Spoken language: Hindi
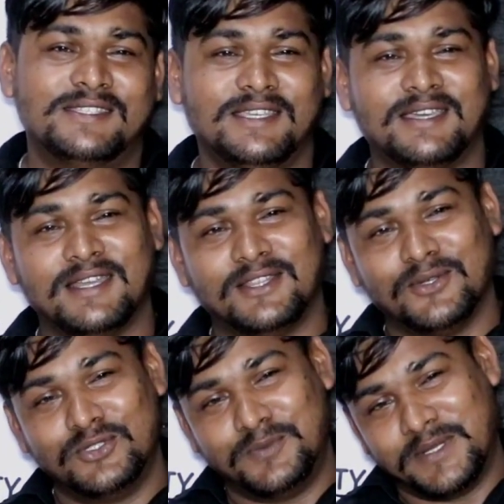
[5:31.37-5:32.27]
जिक्रा
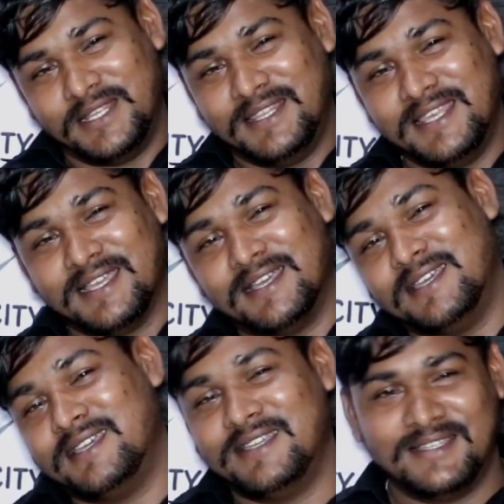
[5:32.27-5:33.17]
तो उस परिंदे का
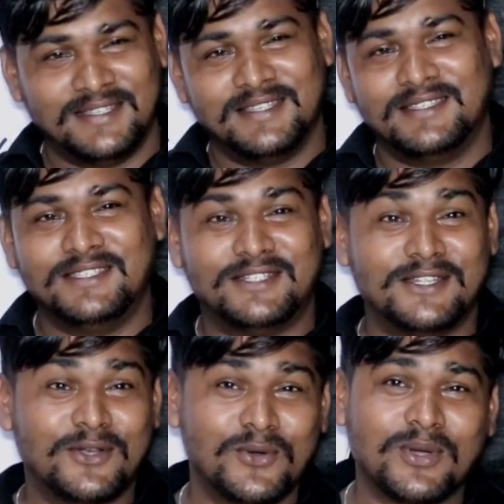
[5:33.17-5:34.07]
है
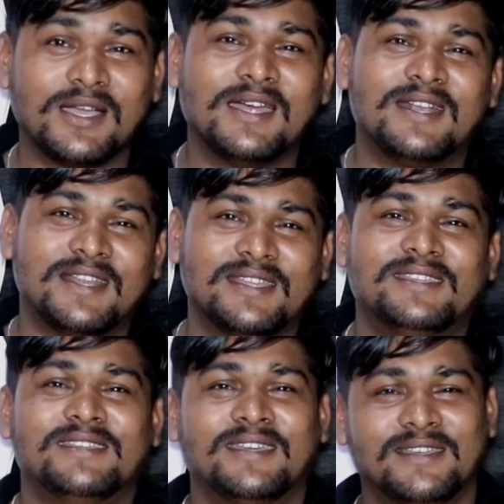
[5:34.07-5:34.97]
जिसने रो के काट
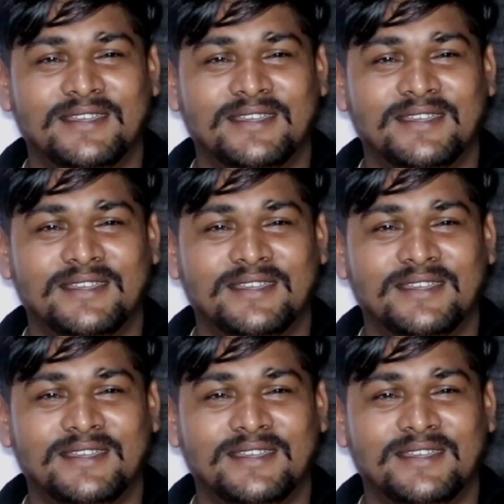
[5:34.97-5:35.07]
रखी है